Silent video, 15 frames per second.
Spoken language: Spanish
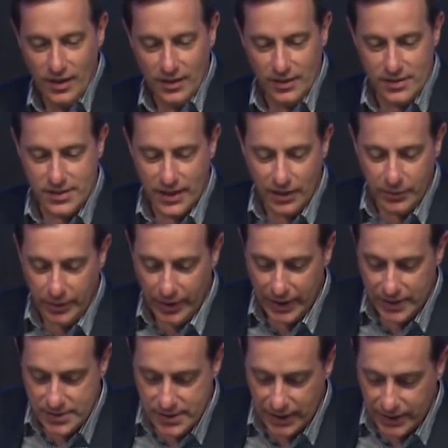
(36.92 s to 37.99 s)
Dice la
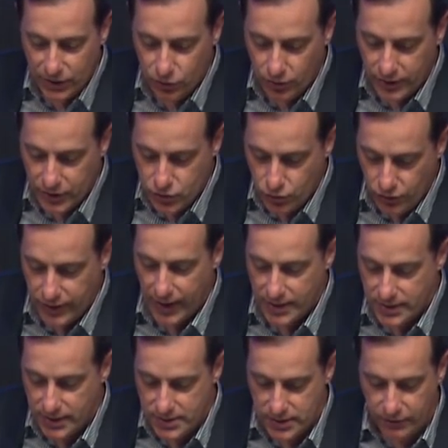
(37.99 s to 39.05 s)
Biblia, saliendo Jesús de
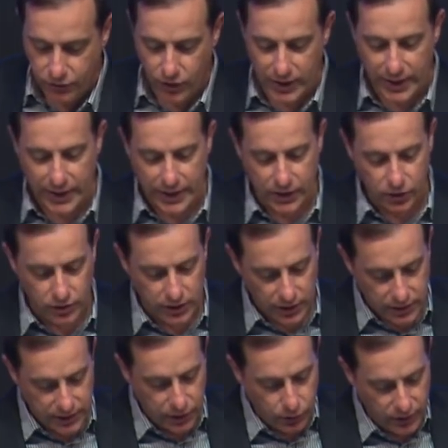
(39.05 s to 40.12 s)
allí se fue a la región de
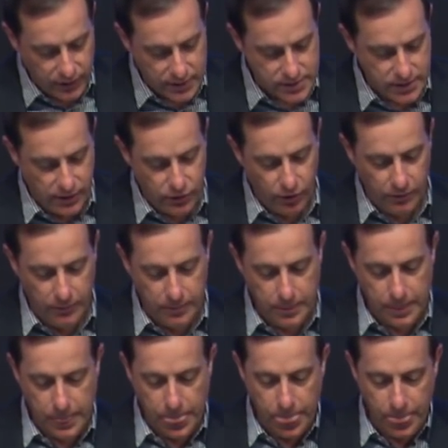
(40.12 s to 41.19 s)
Tiro y de Sidón,
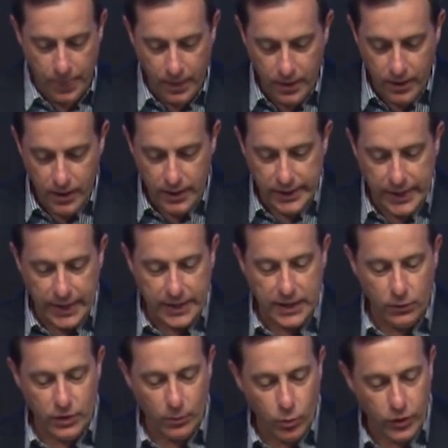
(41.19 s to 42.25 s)
y
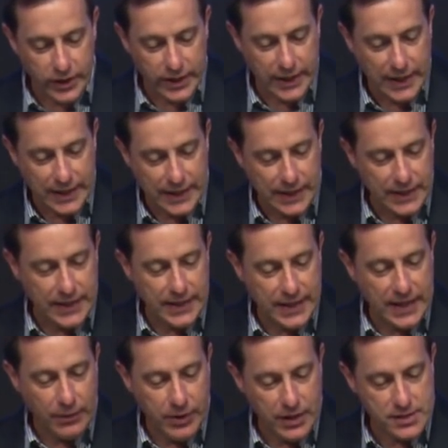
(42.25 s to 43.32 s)
aquí una mujer cananea
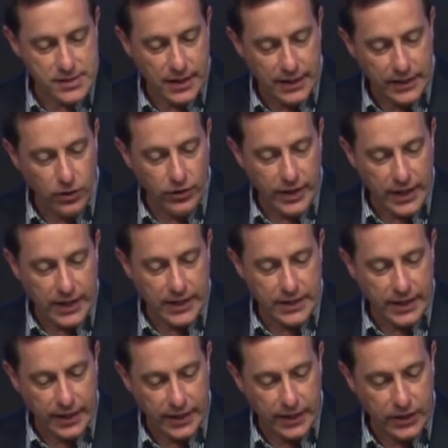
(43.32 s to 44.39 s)
que había salido de aquella
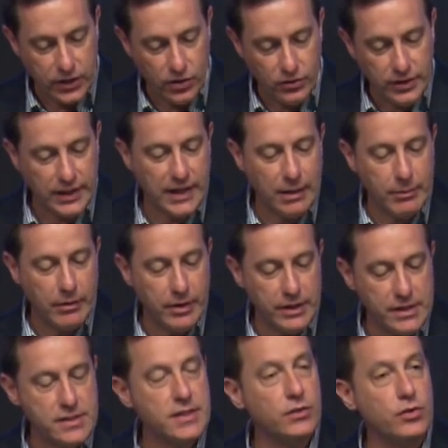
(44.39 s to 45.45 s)
región clamaba
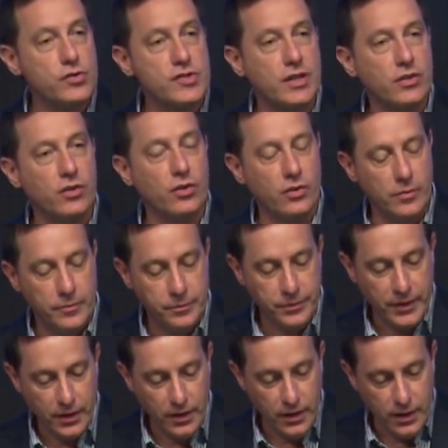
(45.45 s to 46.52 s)
diciendo, Señor,
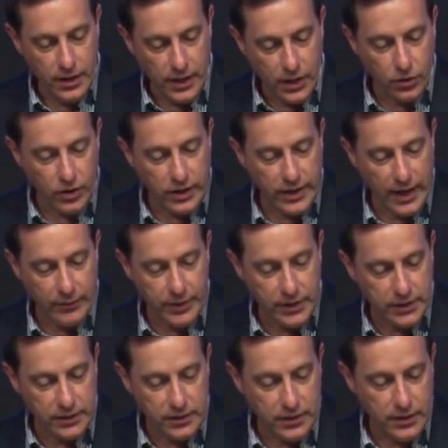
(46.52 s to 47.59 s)
hijo de David,
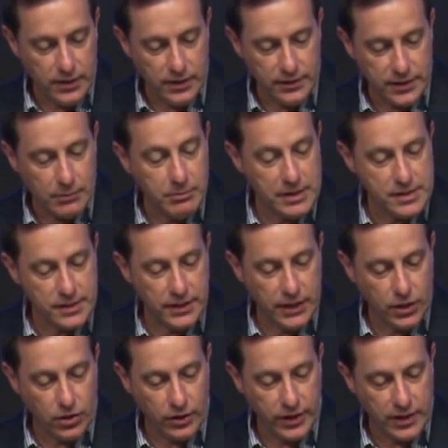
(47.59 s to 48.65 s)
ten
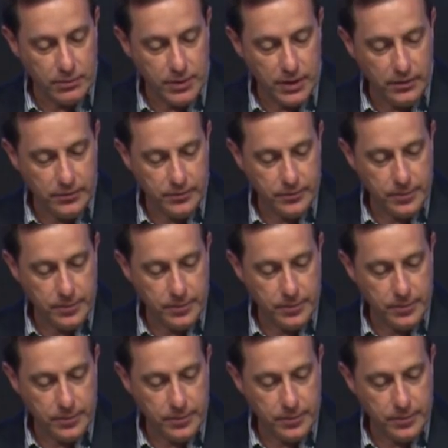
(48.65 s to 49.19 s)
misericordia de mí.